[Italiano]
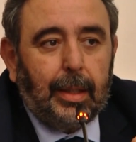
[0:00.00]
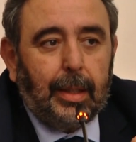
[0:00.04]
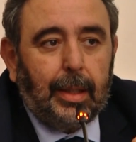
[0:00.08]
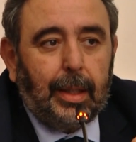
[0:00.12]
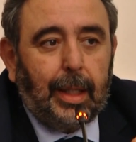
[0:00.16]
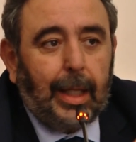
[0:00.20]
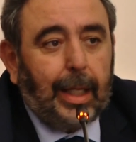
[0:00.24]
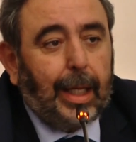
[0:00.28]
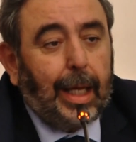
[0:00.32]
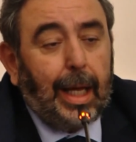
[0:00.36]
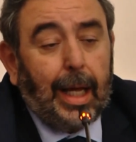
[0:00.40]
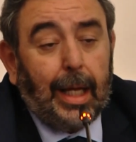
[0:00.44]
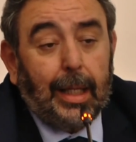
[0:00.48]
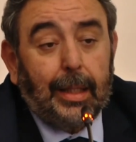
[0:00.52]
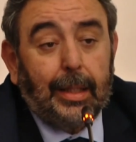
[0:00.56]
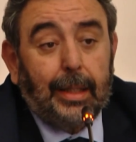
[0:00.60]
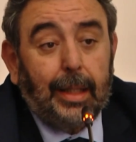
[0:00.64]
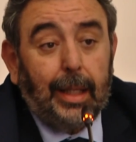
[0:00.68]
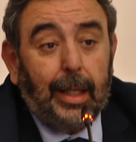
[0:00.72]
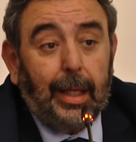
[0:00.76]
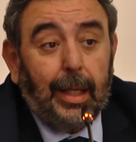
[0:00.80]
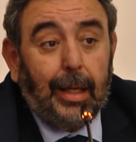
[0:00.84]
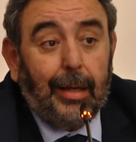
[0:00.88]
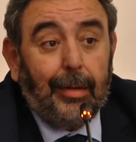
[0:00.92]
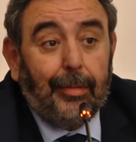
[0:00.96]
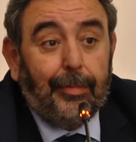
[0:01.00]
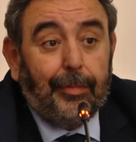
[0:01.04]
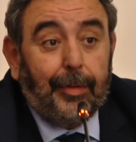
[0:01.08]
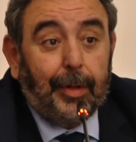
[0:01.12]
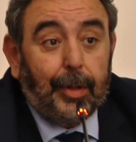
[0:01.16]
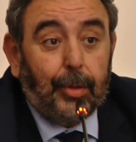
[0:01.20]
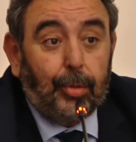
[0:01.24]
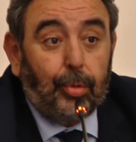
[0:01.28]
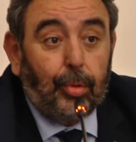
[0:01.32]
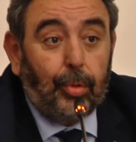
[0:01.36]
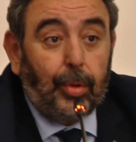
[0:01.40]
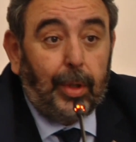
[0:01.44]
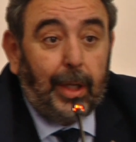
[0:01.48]
Covid, ha detto
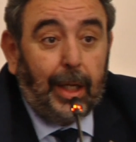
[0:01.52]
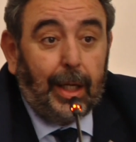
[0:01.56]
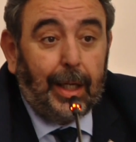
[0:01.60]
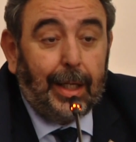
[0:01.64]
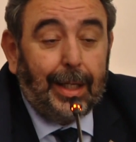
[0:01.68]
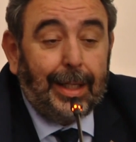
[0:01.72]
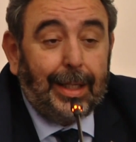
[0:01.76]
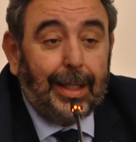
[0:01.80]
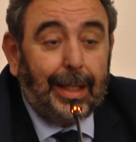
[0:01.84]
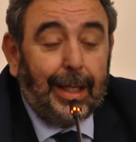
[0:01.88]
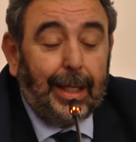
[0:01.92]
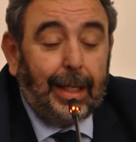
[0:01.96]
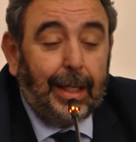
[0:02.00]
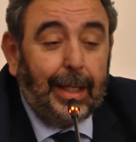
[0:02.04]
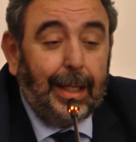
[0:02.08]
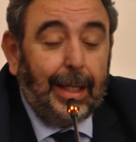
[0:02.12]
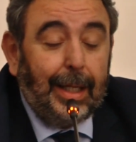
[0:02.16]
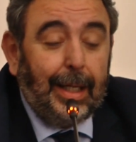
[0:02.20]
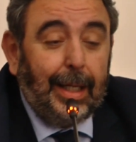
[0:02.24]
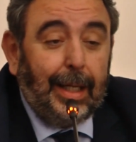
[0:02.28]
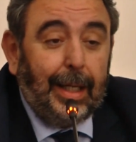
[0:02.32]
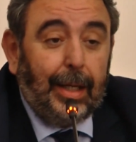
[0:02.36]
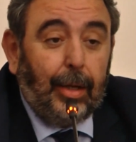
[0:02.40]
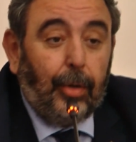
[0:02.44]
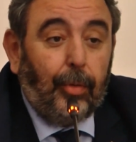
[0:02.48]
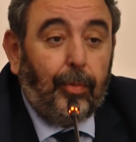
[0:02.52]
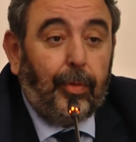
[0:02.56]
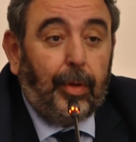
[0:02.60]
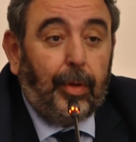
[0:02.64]
l'assessore Carlo Doria, è stato